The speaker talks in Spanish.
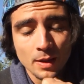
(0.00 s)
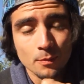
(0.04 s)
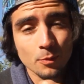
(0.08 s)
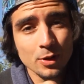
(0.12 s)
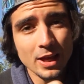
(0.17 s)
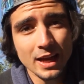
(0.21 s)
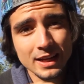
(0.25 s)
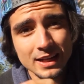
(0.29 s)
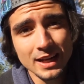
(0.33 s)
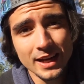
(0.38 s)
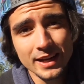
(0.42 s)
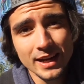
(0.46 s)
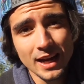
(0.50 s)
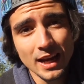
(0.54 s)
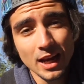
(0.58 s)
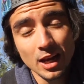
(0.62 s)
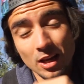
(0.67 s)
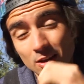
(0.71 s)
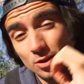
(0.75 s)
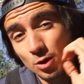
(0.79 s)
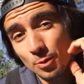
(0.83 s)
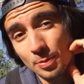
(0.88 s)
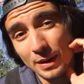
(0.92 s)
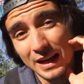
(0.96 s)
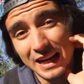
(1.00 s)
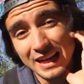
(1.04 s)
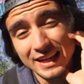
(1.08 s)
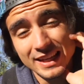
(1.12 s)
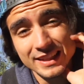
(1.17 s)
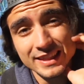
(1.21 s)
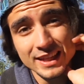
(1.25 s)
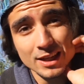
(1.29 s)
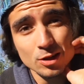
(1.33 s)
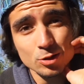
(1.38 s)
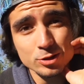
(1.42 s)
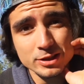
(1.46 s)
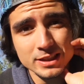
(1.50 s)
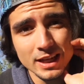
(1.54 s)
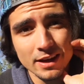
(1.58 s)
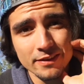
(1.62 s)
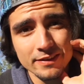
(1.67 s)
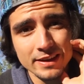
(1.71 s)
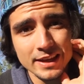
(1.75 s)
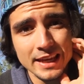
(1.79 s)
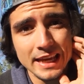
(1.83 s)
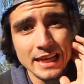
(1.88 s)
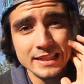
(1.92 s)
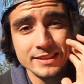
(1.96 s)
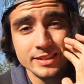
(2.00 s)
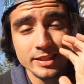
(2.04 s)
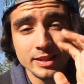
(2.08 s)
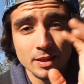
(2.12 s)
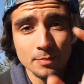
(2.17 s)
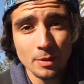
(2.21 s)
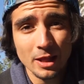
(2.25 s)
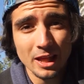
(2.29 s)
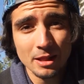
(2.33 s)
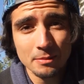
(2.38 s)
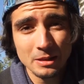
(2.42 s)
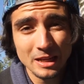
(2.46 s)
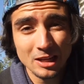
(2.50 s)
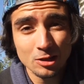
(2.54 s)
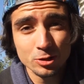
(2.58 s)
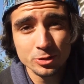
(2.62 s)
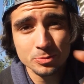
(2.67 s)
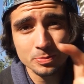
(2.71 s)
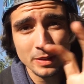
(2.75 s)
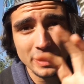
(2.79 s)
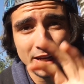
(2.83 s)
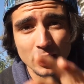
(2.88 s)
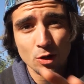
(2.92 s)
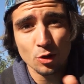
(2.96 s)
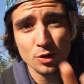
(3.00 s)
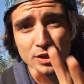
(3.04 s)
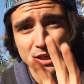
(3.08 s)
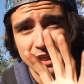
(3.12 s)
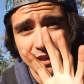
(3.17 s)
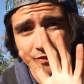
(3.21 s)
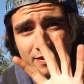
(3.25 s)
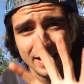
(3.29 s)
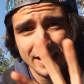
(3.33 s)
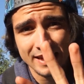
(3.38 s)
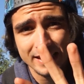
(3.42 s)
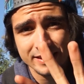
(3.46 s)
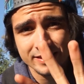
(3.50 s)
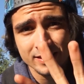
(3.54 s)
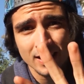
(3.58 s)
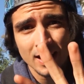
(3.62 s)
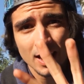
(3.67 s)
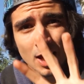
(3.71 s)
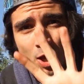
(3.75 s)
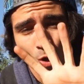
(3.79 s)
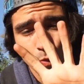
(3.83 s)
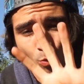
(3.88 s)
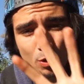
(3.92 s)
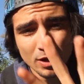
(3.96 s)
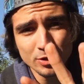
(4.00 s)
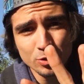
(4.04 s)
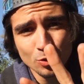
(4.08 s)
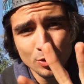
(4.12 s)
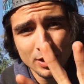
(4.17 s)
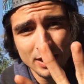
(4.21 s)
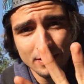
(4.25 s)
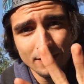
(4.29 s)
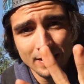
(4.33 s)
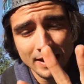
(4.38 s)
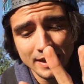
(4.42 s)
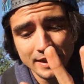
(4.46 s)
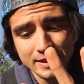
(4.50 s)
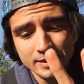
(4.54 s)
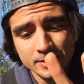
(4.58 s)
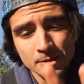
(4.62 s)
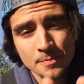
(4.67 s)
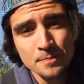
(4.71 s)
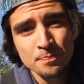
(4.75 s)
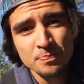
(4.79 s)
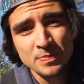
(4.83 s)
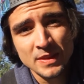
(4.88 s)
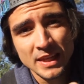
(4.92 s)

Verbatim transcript: Voy a aclarar algo, para la gente que no sabe, el sistema de amigos viene con niveles, cuatro niveles,